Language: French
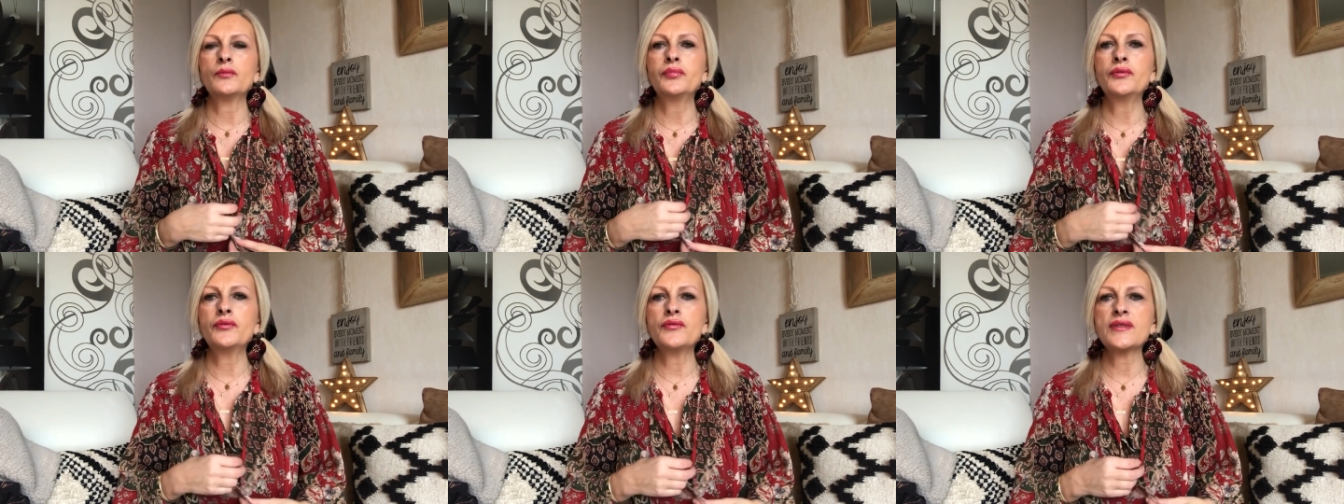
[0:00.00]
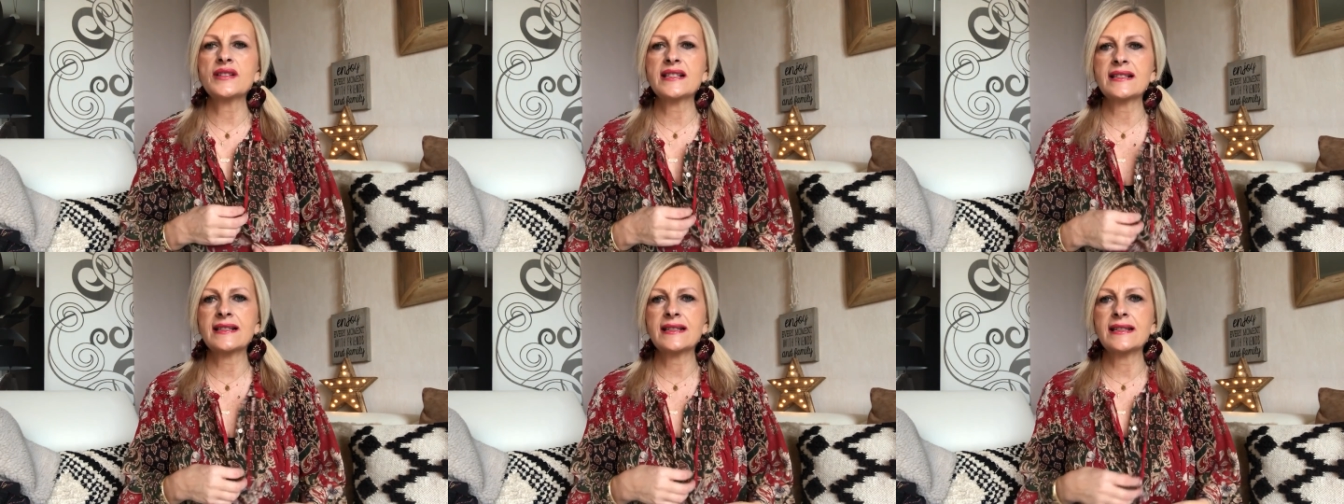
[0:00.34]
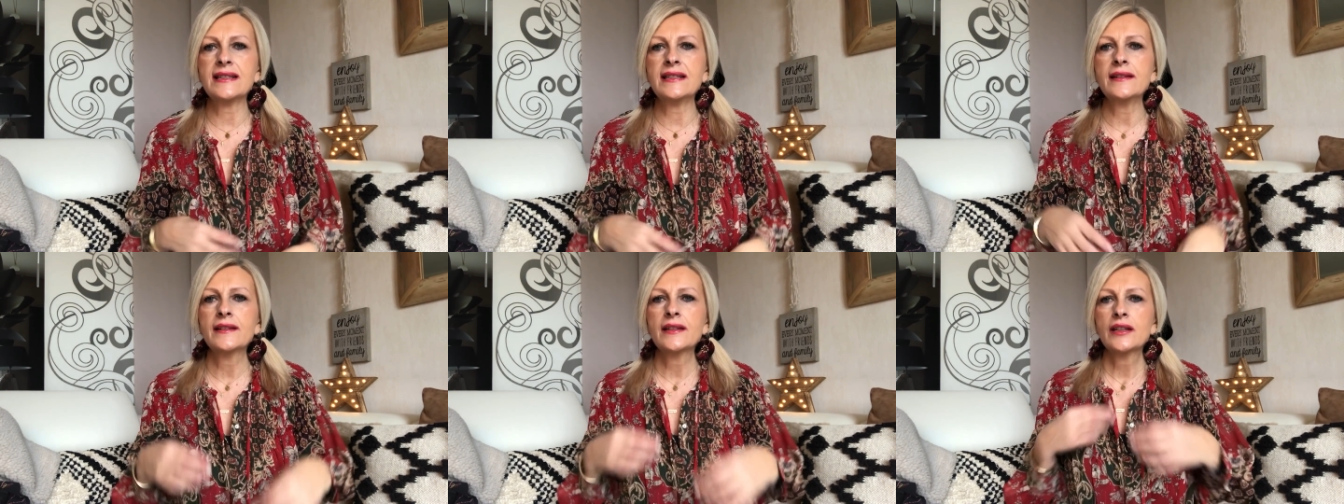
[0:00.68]

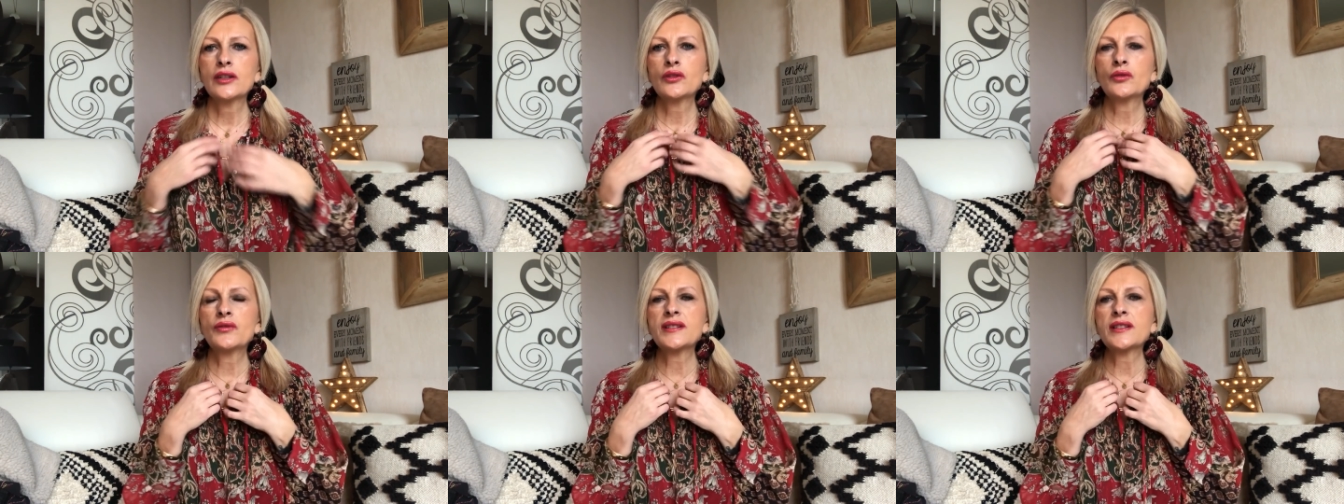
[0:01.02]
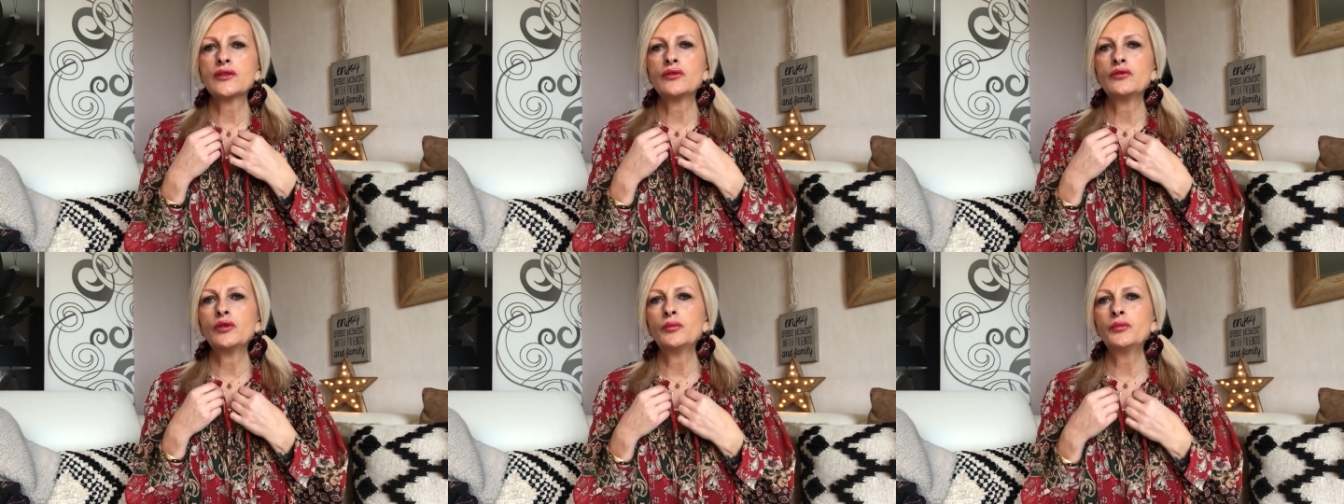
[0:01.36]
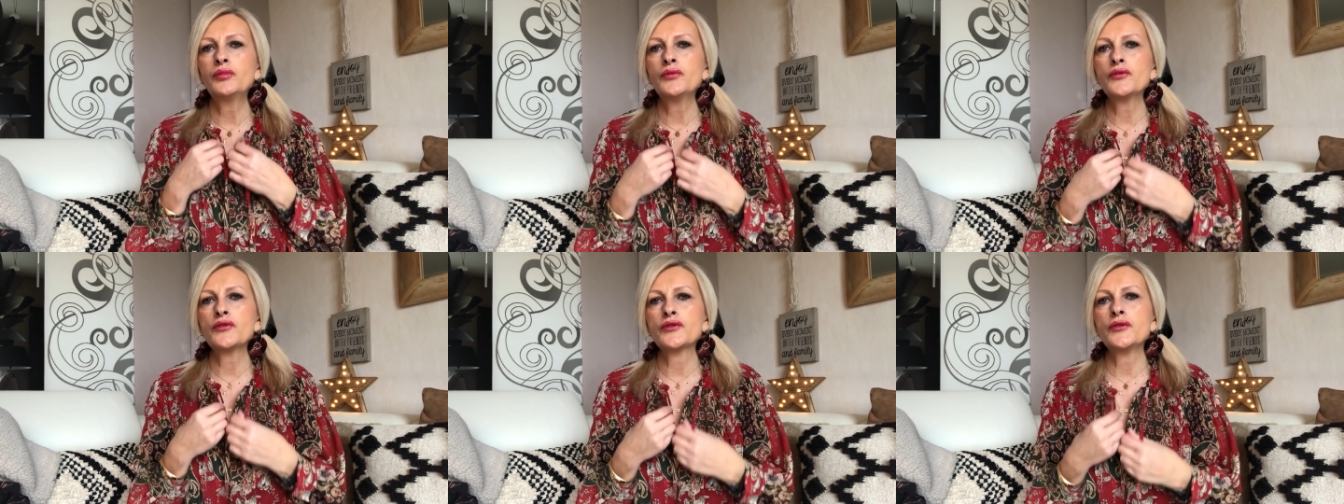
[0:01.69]
blouse-ci. Donc c'est une
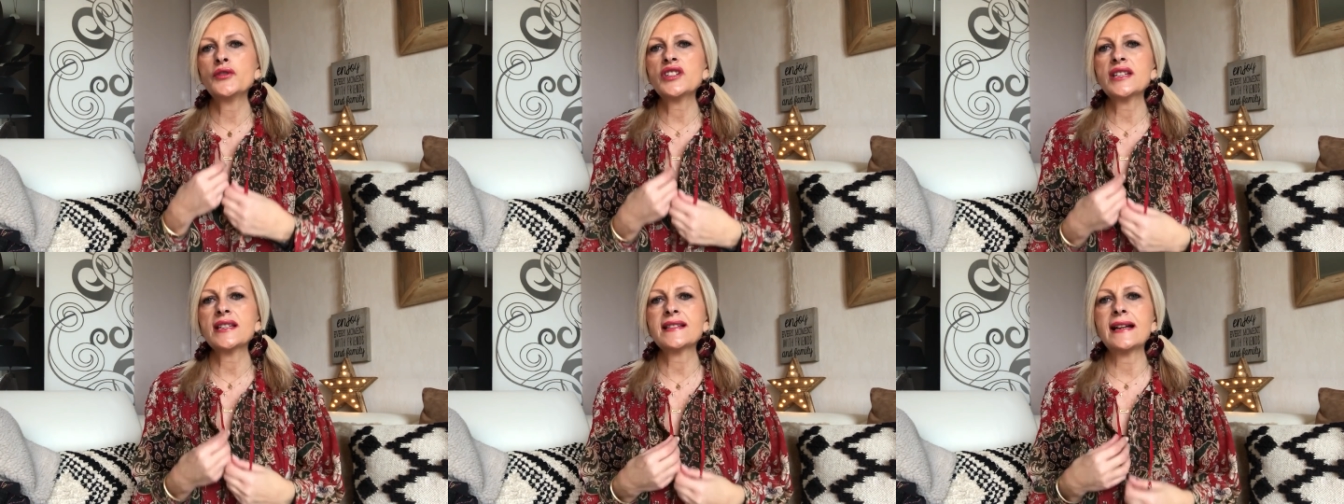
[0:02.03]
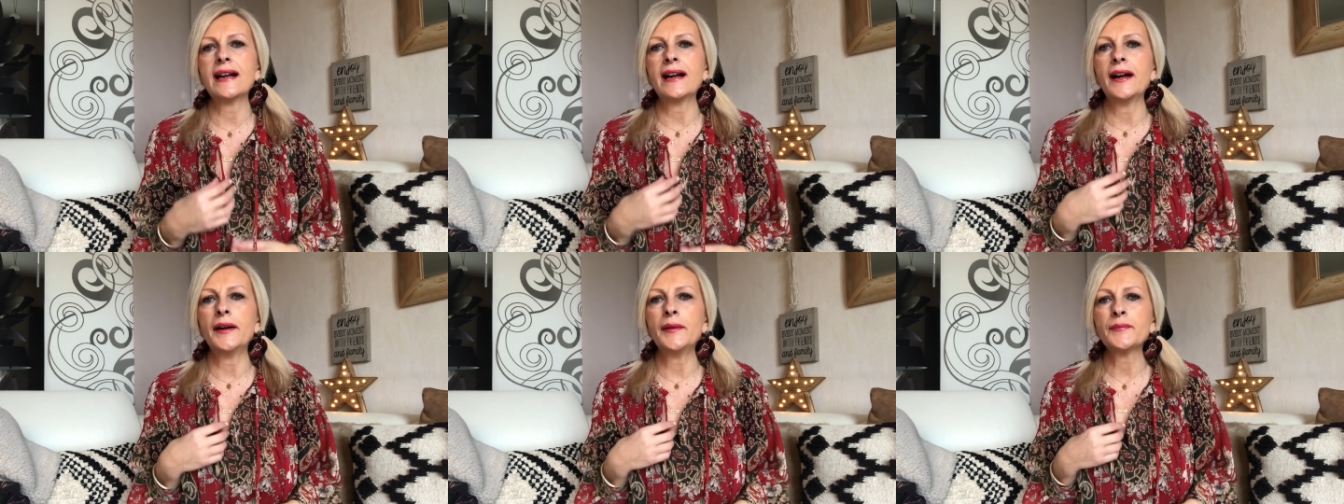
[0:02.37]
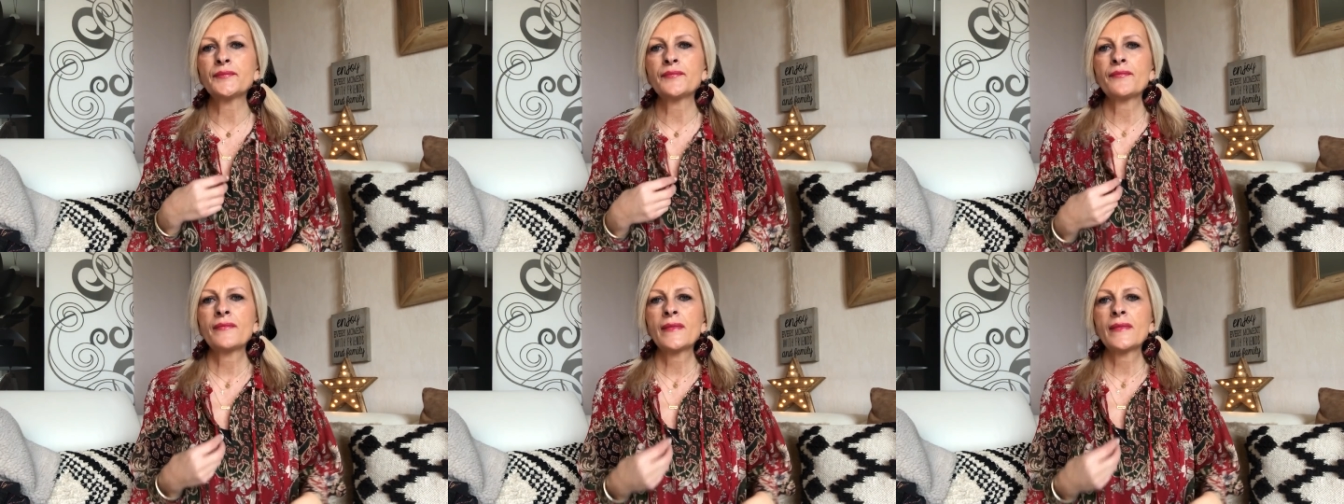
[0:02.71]
blouse de chez Zara.